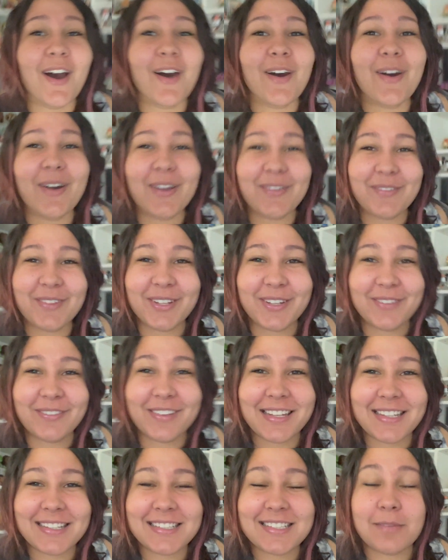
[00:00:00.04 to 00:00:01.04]
Oi, meu
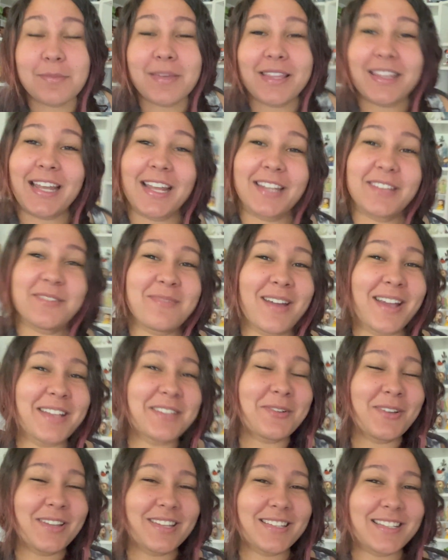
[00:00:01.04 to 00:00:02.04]
nome é Letícia Medrado,
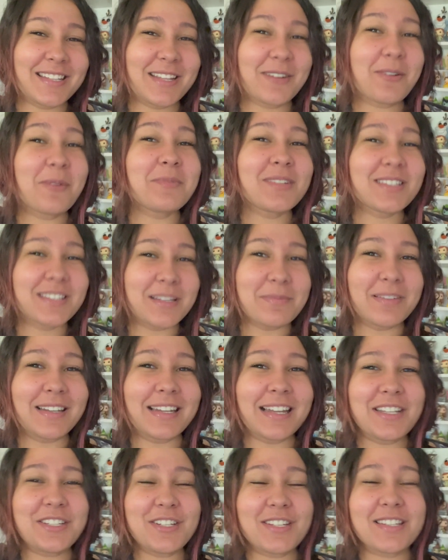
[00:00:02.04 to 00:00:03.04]
mais conhecida como
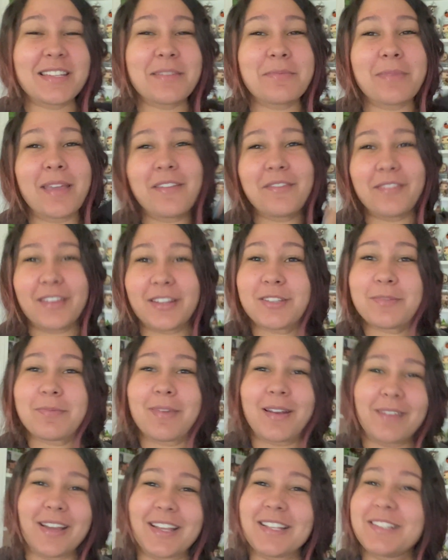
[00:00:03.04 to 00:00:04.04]
Simples Letícia, e bem-vindos
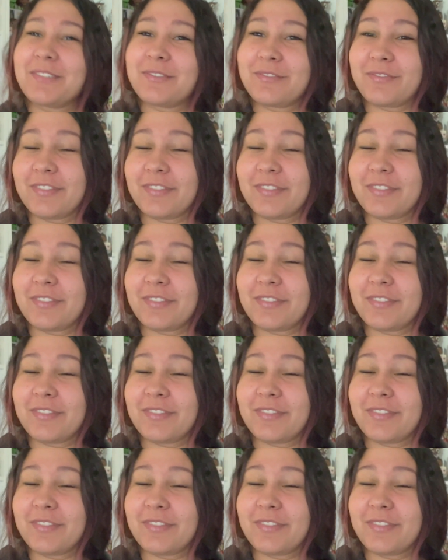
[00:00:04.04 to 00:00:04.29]
para mais um